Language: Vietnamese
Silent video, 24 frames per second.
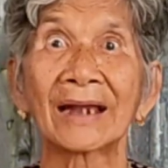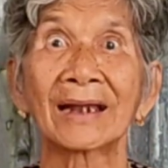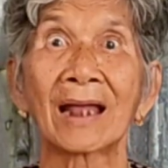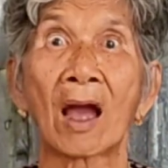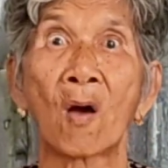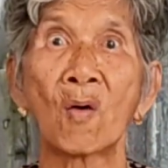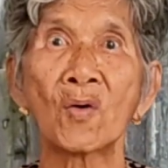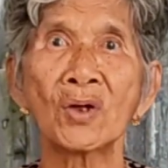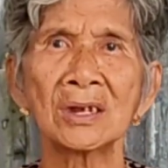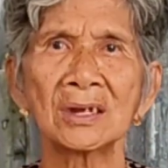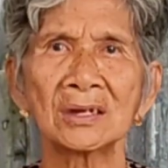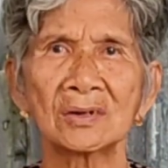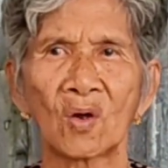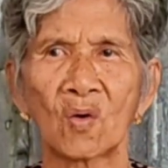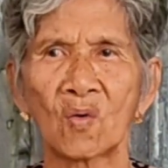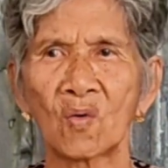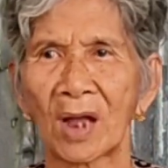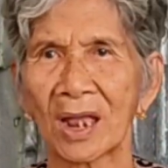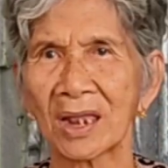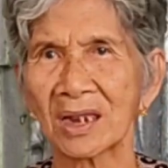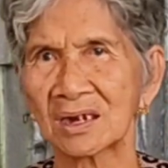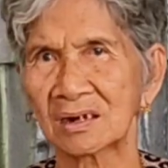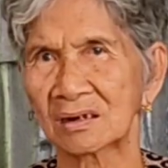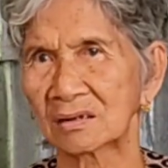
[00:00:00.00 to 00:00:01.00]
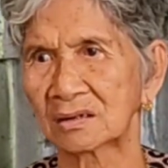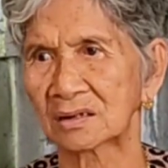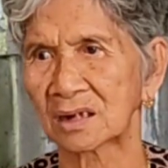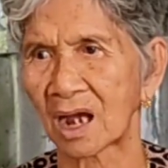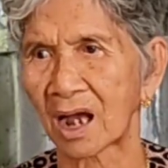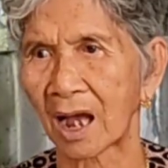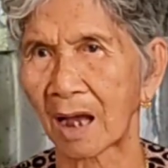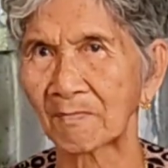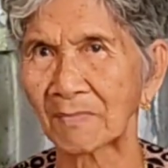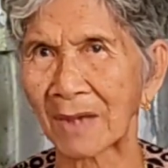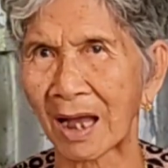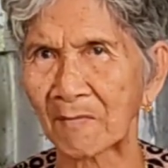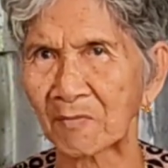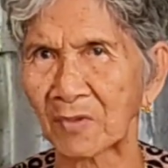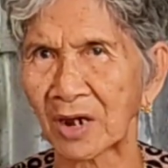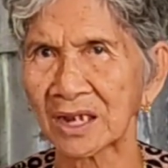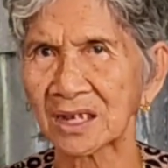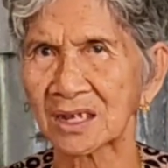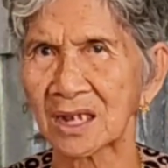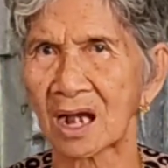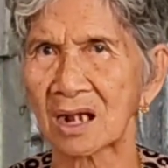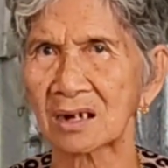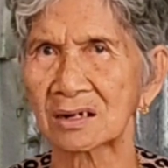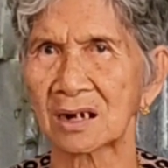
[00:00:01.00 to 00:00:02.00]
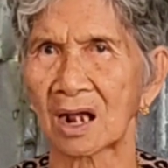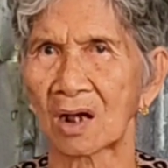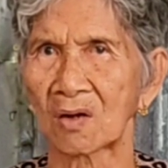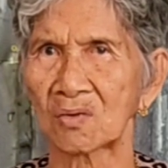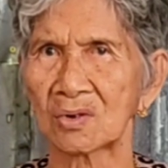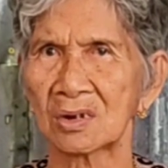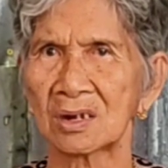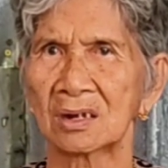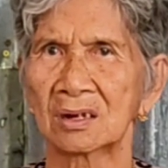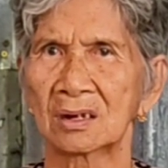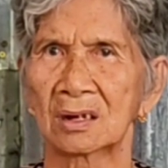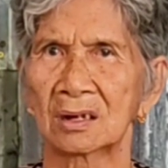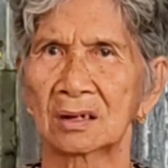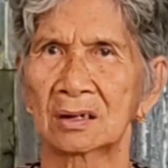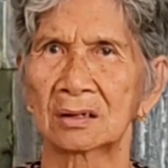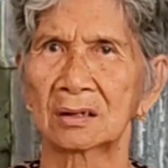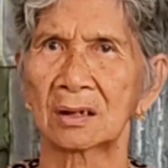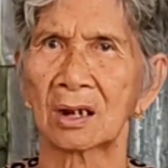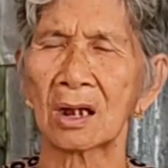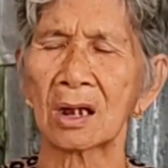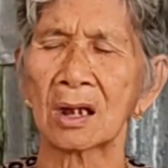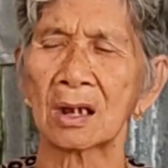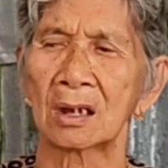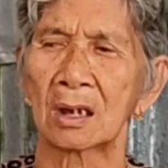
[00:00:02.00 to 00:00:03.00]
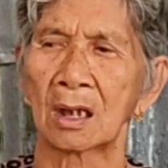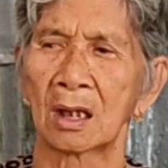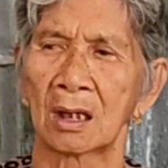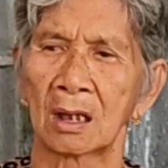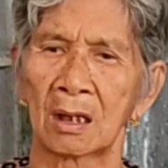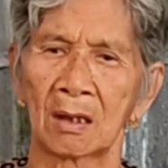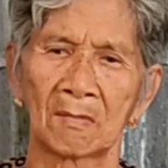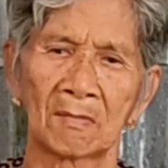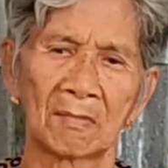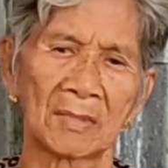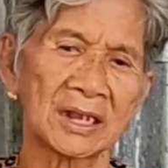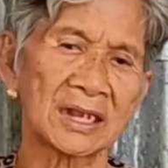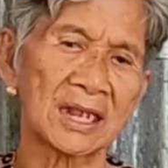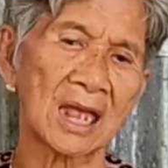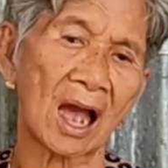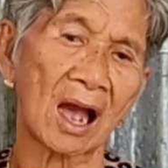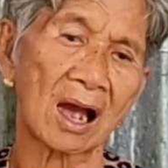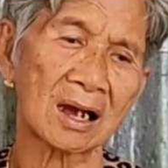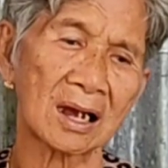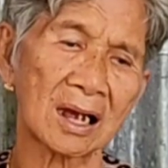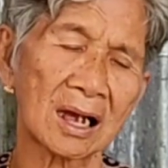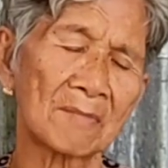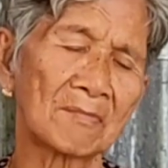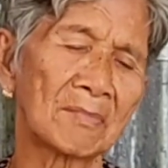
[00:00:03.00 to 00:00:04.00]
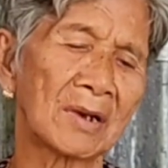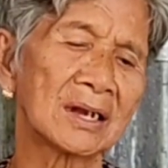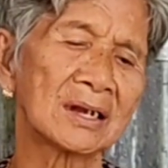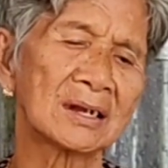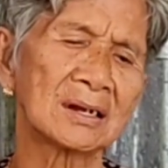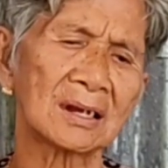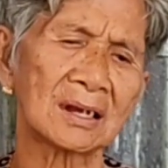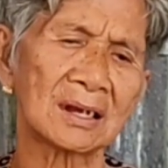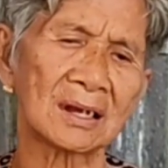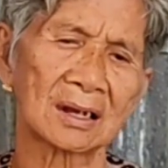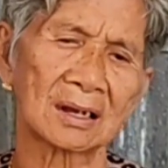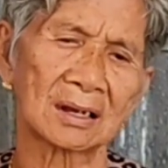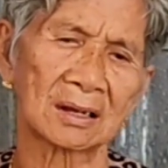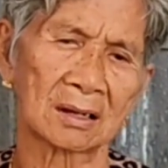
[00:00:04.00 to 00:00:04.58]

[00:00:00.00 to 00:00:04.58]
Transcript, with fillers: Hà Nội luôn ấy giờ âm âm hết trơn rồi. Dạ. Nó. Bây giờ mình